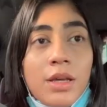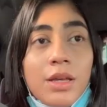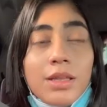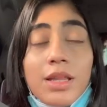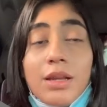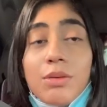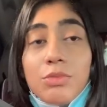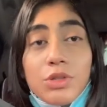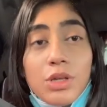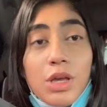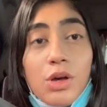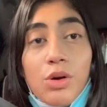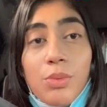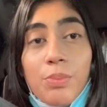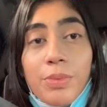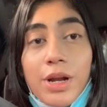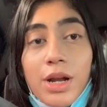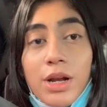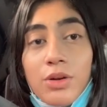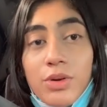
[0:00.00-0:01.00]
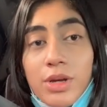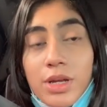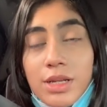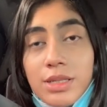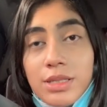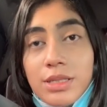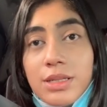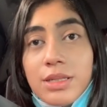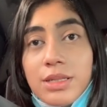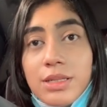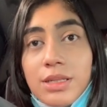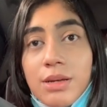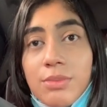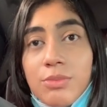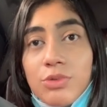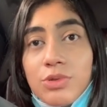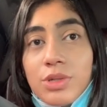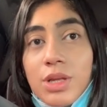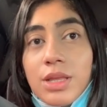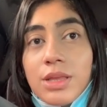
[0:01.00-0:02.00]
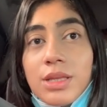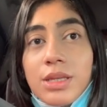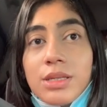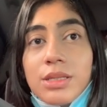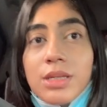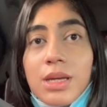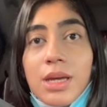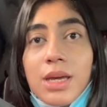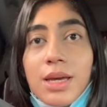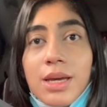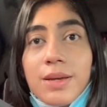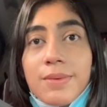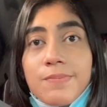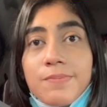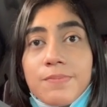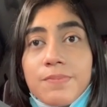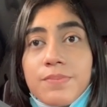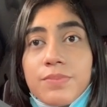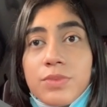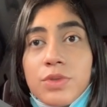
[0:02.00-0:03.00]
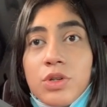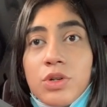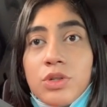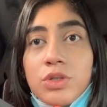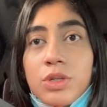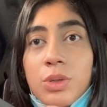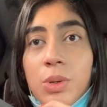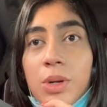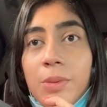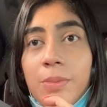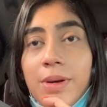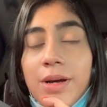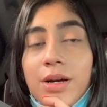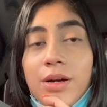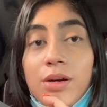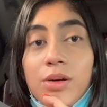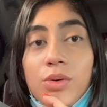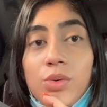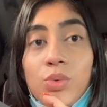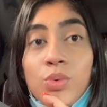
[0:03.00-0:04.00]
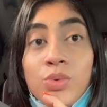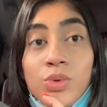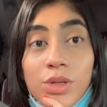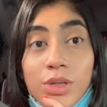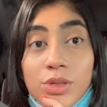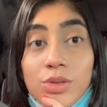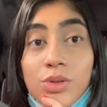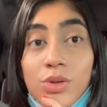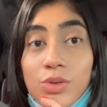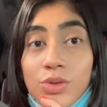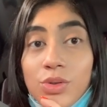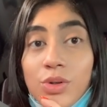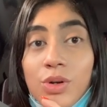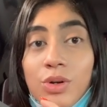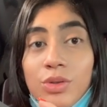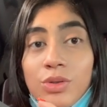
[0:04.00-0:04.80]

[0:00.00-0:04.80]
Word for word: tenemos que comprar lo que necesitamos antes de que todo se vuelva un descontrol